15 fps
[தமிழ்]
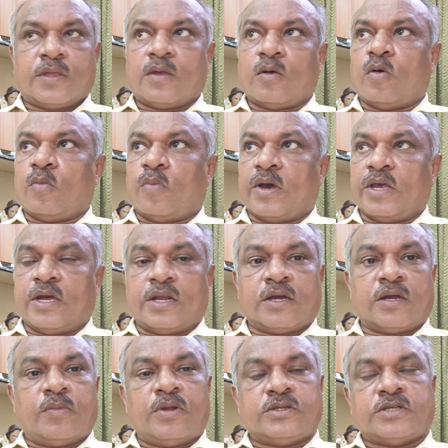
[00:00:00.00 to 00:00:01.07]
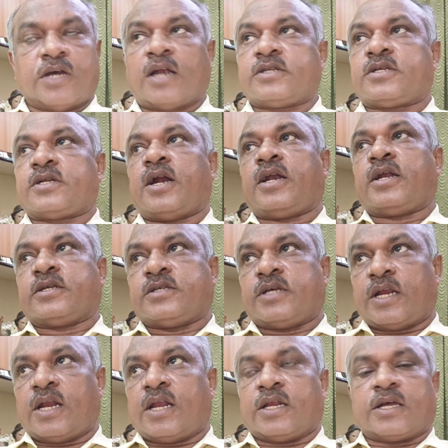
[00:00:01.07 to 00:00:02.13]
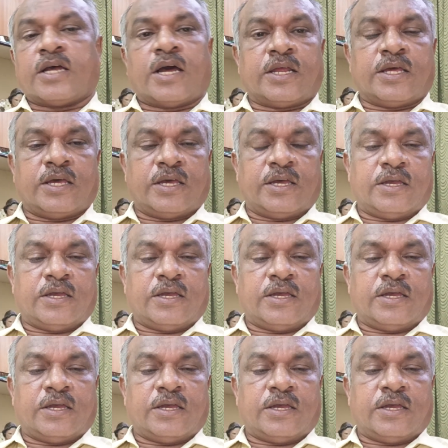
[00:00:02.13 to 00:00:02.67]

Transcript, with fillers: இவன் பையனுக்கு இப்படி சான்ஸ் நாட்டு சென்னையில் இருக்கார்